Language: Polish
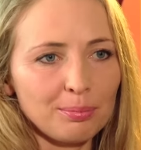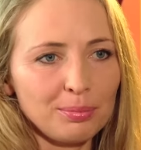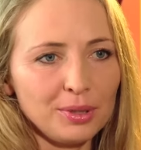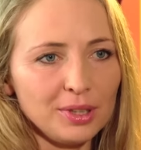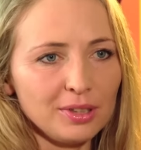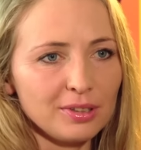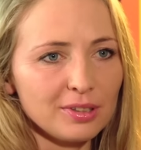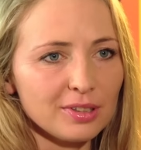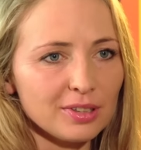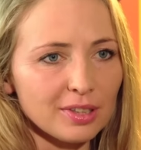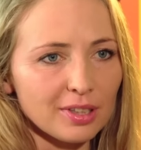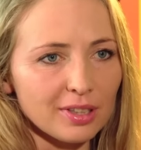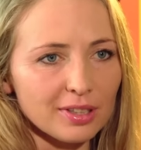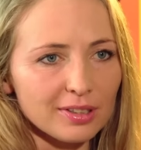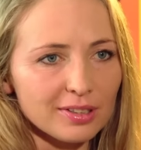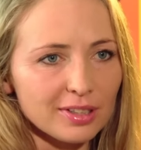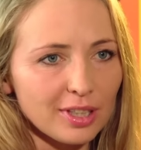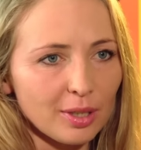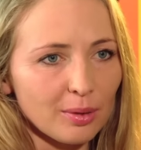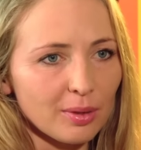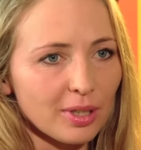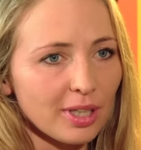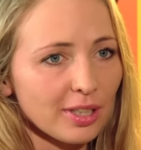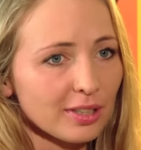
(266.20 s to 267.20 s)
pizzę,
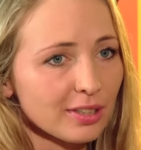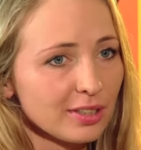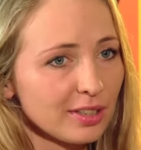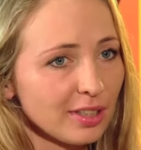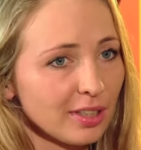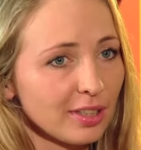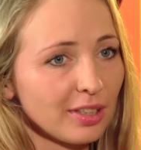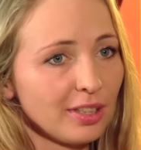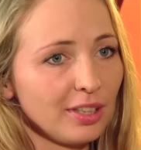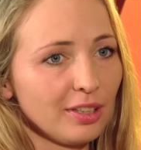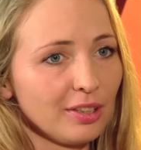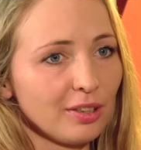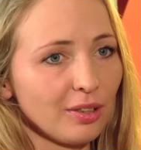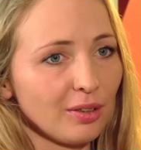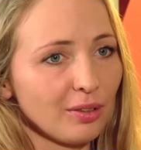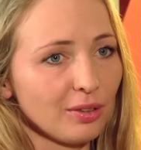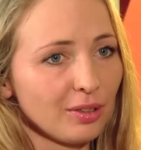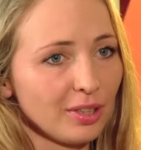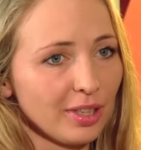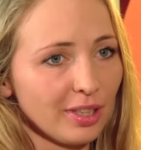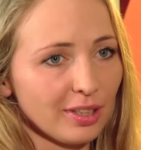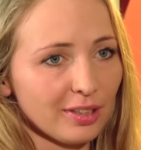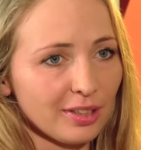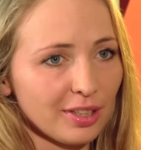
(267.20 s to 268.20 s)
restauracje,
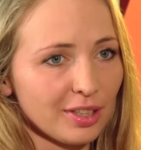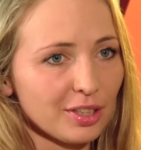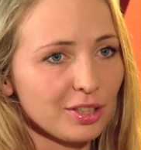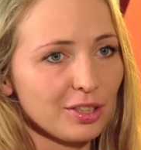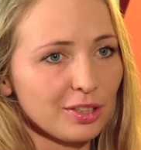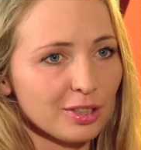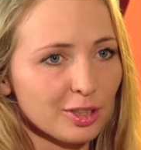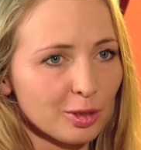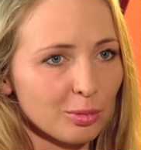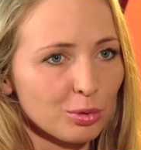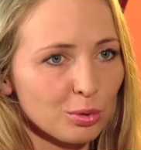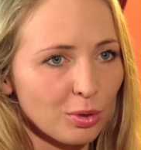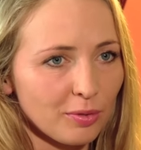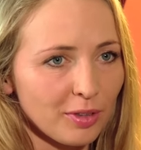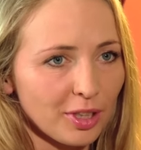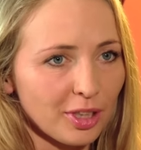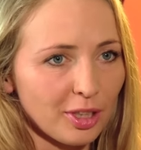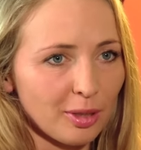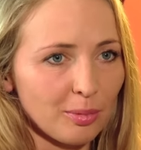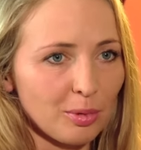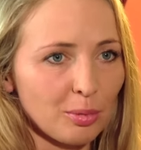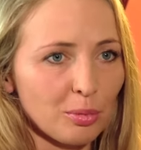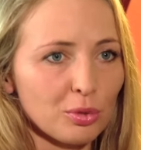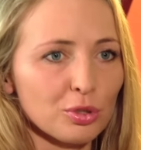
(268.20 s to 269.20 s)
kino. Ja też jestem
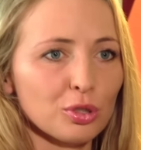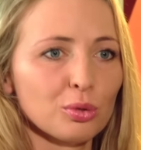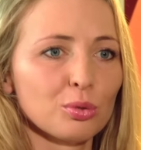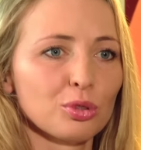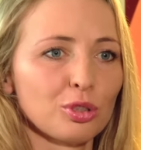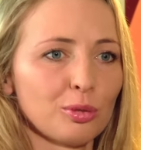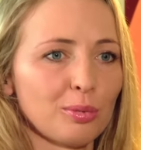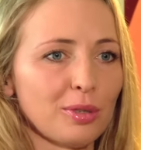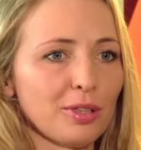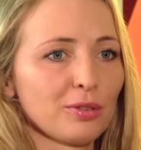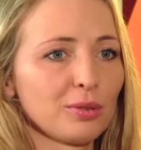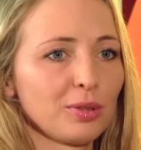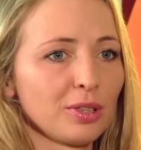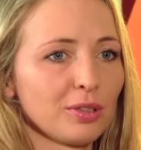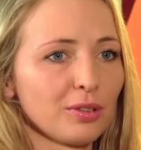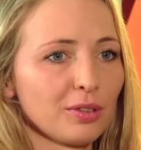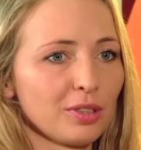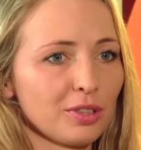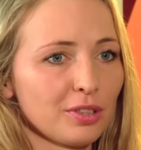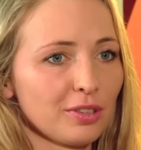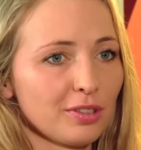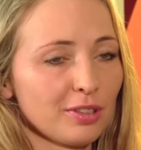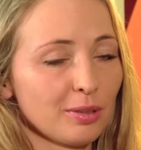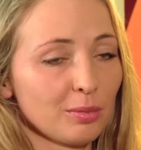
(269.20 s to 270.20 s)
człowiekiem, mimo że dużo pracuję, to
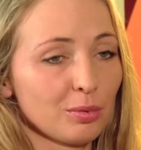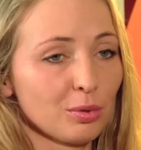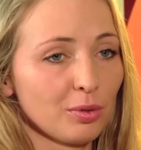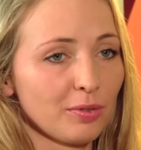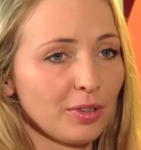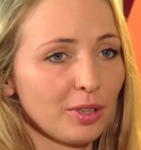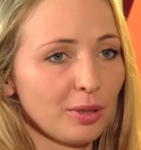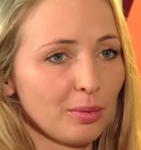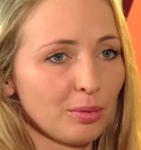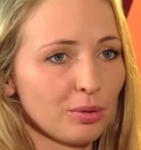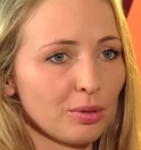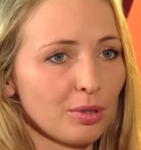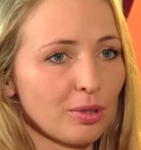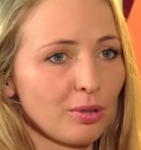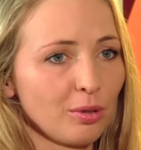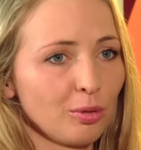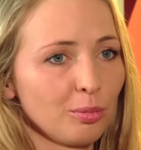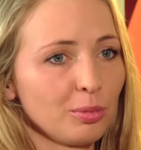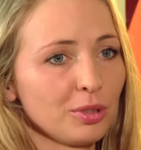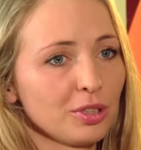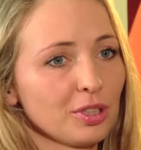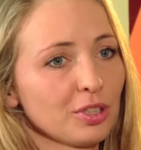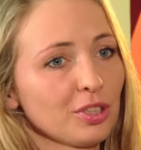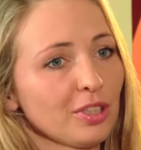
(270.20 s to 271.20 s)
też jestem człowiekiem, który
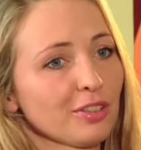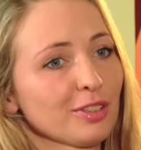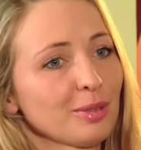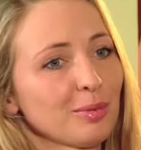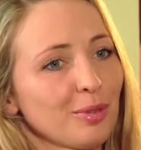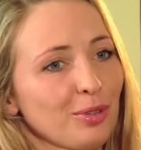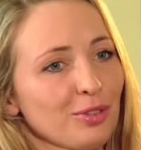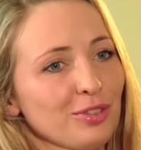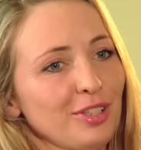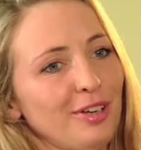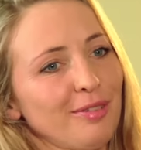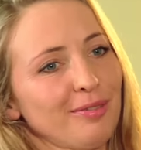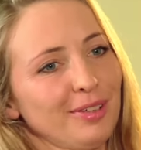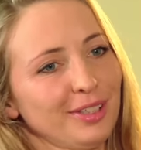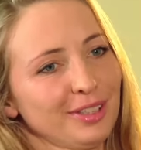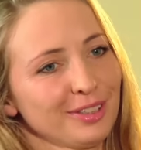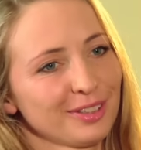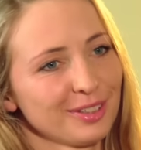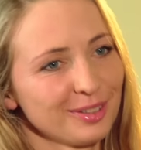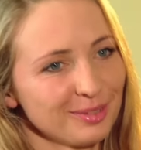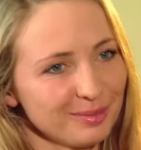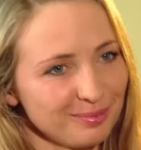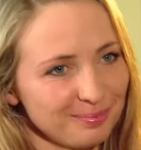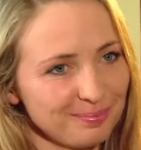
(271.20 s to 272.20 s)
lubi się czasem
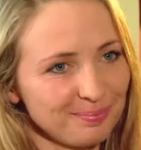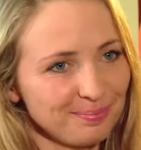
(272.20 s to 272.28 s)
rozerwać.